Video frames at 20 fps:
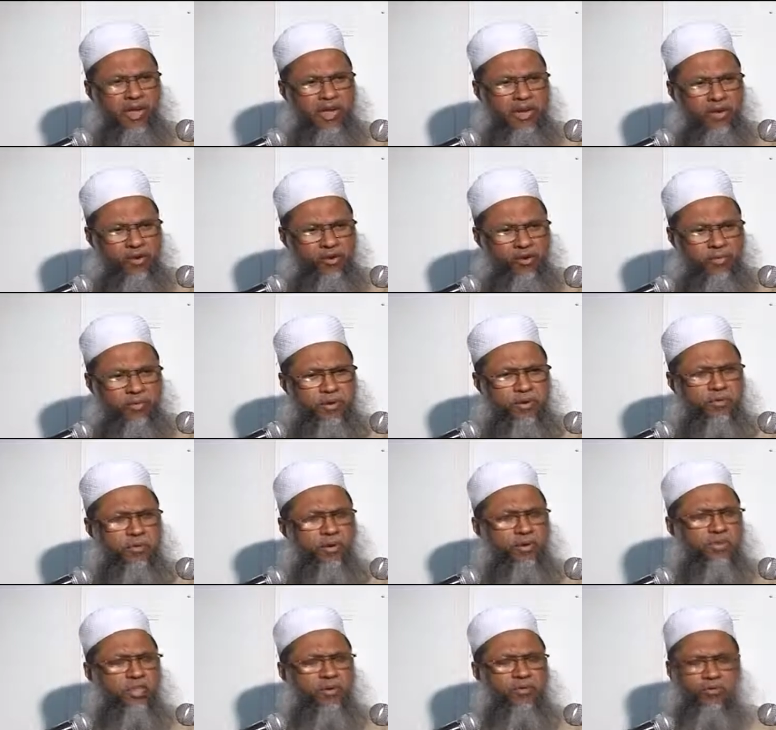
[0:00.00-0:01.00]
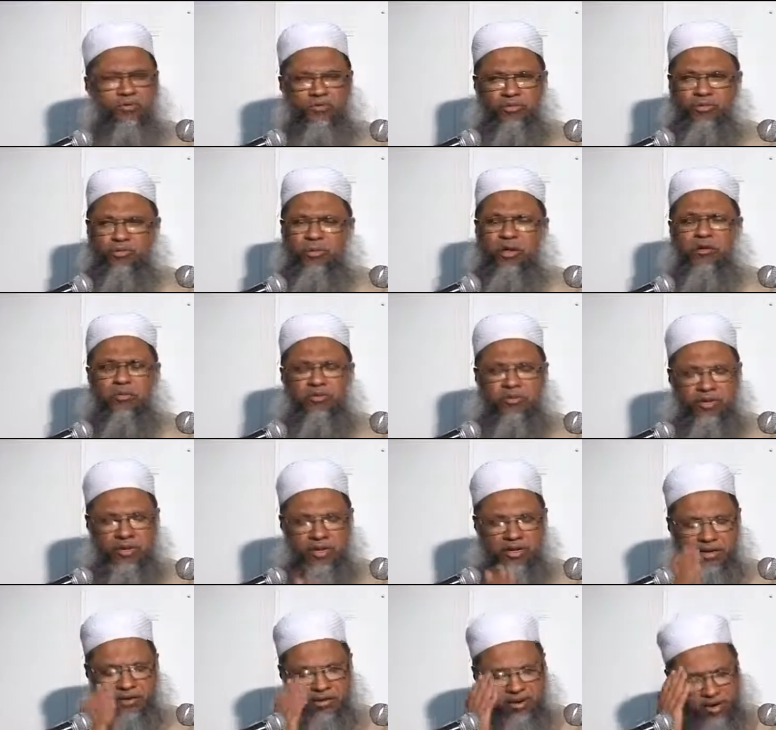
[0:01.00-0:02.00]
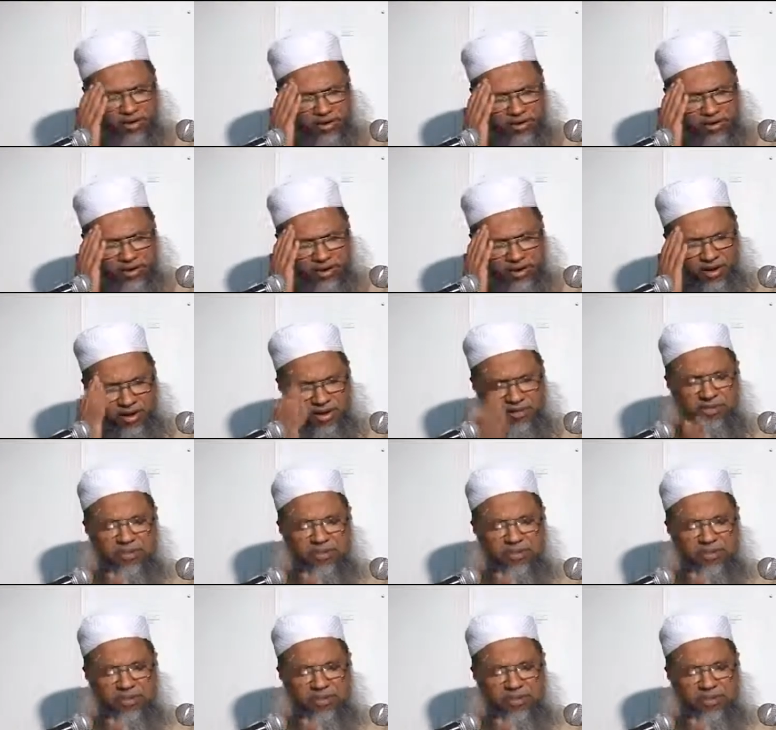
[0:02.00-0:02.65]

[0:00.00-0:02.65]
আল্লাহ নবীর বিরুদ্ধে কুচ্ছা রটনা ইন্নালিল্লাহ